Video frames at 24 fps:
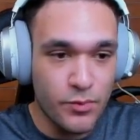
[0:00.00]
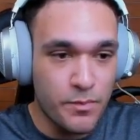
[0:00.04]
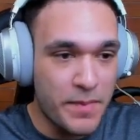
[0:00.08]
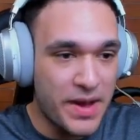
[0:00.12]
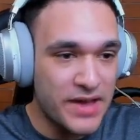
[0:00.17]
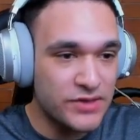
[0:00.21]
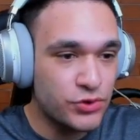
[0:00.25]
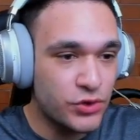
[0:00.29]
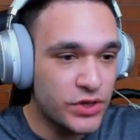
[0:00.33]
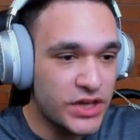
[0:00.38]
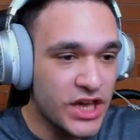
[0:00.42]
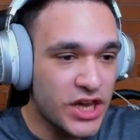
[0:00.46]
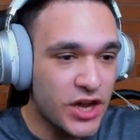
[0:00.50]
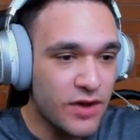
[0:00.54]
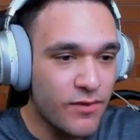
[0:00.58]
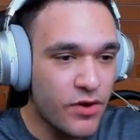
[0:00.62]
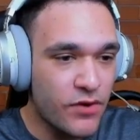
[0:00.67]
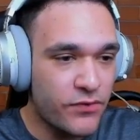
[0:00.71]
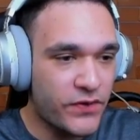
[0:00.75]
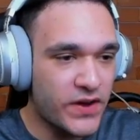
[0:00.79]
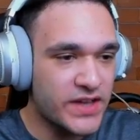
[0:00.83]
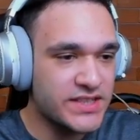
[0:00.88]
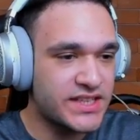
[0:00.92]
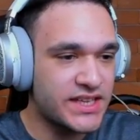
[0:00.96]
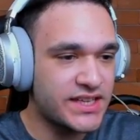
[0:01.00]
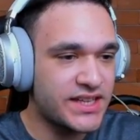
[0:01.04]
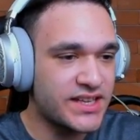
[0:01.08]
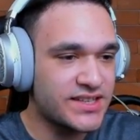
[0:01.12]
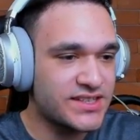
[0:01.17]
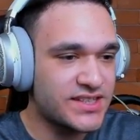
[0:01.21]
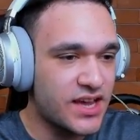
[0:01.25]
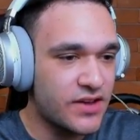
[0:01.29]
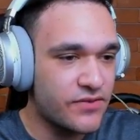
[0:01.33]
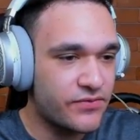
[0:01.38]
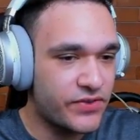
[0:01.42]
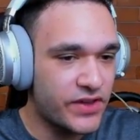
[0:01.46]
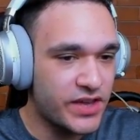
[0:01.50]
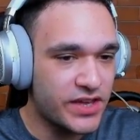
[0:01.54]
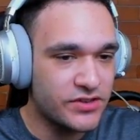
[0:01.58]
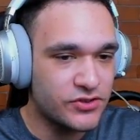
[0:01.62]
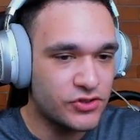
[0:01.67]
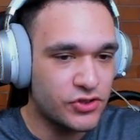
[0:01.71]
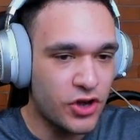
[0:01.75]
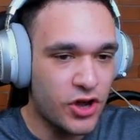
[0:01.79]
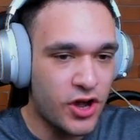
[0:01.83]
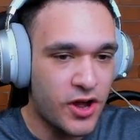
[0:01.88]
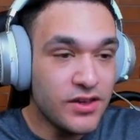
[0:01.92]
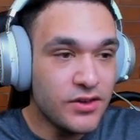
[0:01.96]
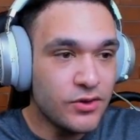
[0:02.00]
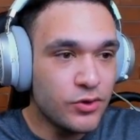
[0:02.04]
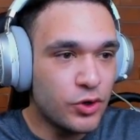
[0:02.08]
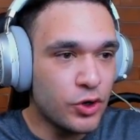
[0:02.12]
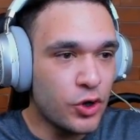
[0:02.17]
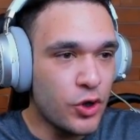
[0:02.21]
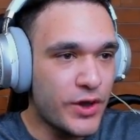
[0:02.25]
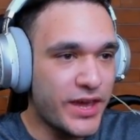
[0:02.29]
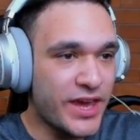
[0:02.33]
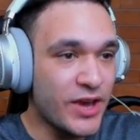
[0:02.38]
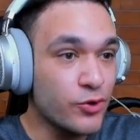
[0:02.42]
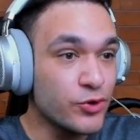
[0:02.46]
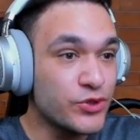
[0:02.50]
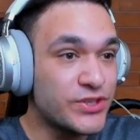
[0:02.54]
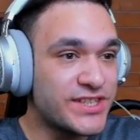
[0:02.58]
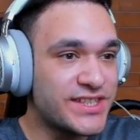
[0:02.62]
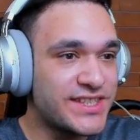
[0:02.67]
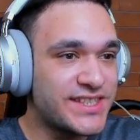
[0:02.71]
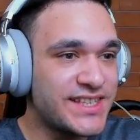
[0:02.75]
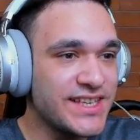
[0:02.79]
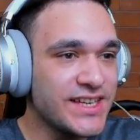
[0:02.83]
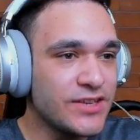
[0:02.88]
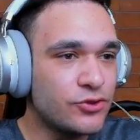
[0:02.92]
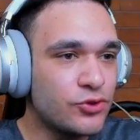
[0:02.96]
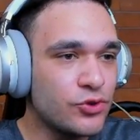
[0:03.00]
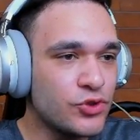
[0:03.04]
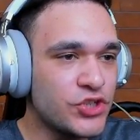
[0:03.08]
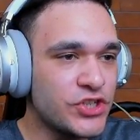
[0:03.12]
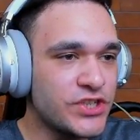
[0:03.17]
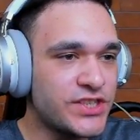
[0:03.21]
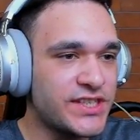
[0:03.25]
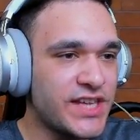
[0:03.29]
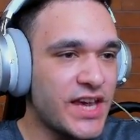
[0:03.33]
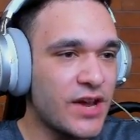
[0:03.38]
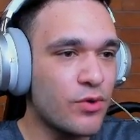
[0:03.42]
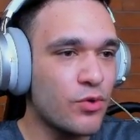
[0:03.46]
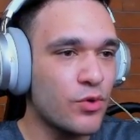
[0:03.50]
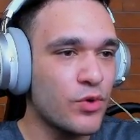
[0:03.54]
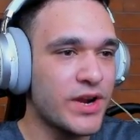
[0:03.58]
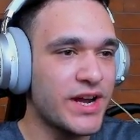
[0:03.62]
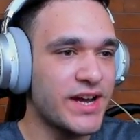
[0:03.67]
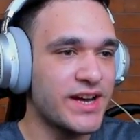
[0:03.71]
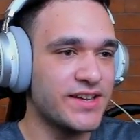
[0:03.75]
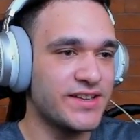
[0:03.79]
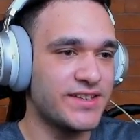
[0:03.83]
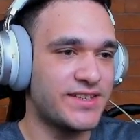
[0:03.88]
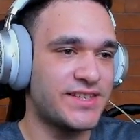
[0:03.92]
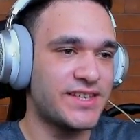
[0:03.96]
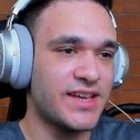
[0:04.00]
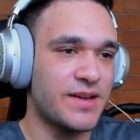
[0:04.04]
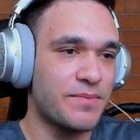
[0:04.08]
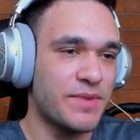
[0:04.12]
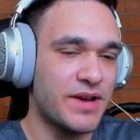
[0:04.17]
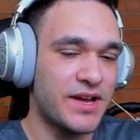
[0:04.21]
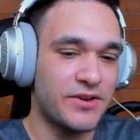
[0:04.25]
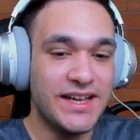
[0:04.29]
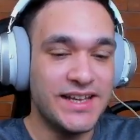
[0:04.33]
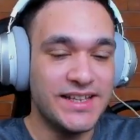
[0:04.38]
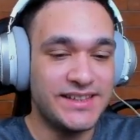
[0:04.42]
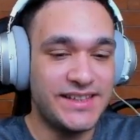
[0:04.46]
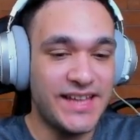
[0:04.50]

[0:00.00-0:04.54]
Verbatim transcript: Mas o que, que eu vou fazer dessa vez, ó? Coloquei o cinto de segurança, mano.